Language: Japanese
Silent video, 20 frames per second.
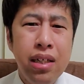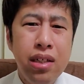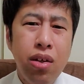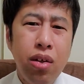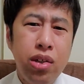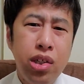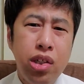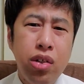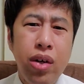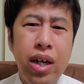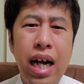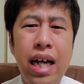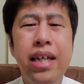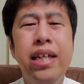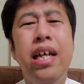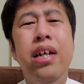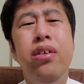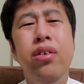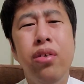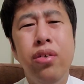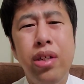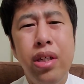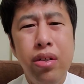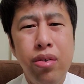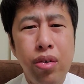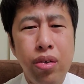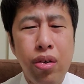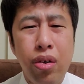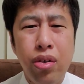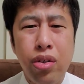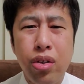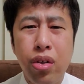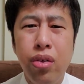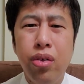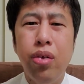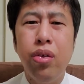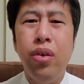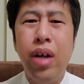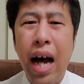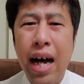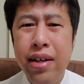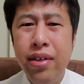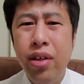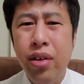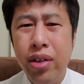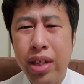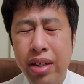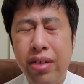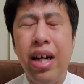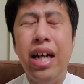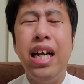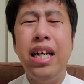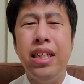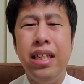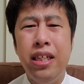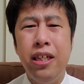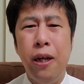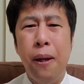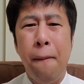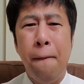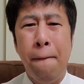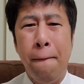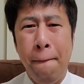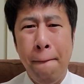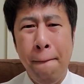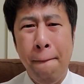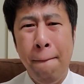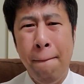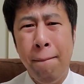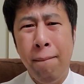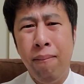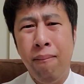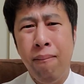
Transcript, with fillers: そっちを選んでるよっていうこと、そういうことあるよっていう話。うん。